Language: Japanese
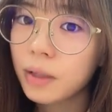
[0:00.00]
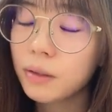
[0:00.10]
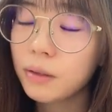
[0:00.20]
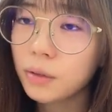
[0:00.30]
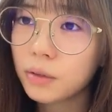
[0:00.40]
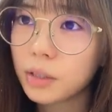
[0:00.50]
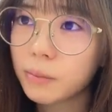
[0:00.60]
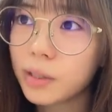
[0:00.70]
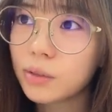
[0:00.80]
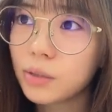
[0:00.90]
TikTok で
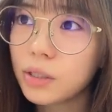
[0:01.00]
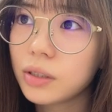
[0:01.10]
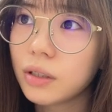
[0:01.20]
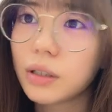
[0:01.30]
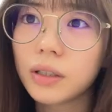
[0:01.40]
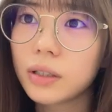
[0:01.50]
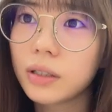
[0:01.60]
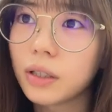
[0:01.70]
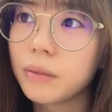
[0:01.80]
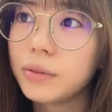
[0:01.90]
めっちゃ美味しいって流れてき
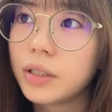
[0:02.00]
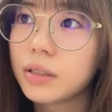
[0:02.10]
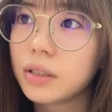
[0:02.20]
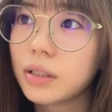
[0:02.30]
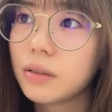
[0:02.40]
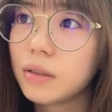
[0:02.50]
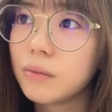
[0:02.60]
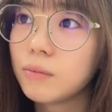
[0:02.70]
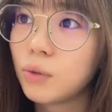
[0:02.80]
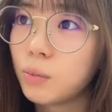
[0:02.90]
てカプレーゼ
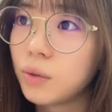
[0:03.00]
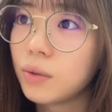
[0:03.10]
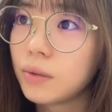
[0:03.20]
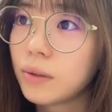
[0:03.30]
桃